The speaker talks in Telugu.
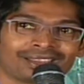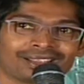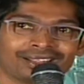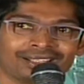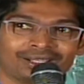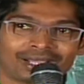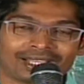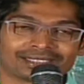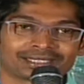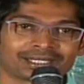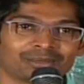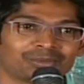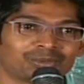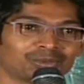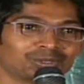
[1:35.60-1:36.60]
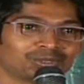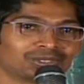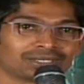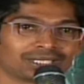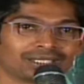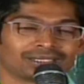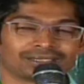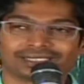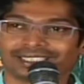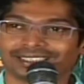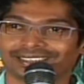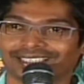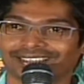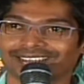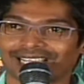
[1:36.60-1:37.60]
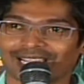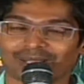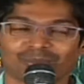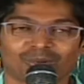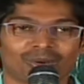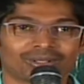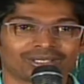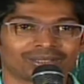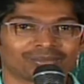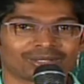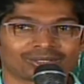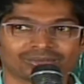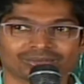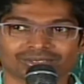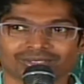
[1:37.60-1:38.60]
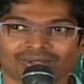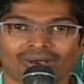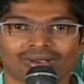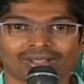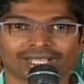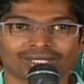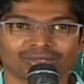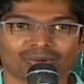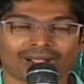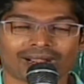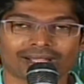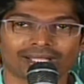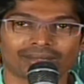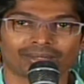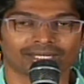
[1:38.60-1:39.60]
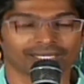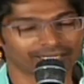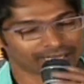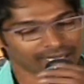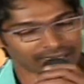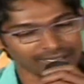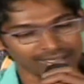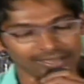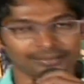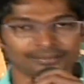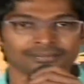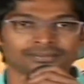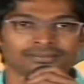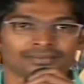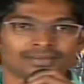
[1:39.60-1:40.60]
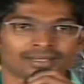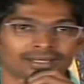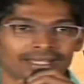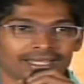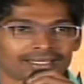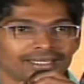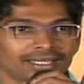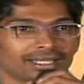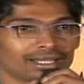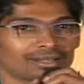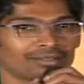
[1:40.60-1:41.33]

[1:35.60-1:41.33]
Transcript: నేను ఐస్ క్రీమ్ టూ చూసాను చేశాను చాలా బాగుంది మనం సాంగ్కి అది వాడదామని కానీ అన్న టెక్నికల్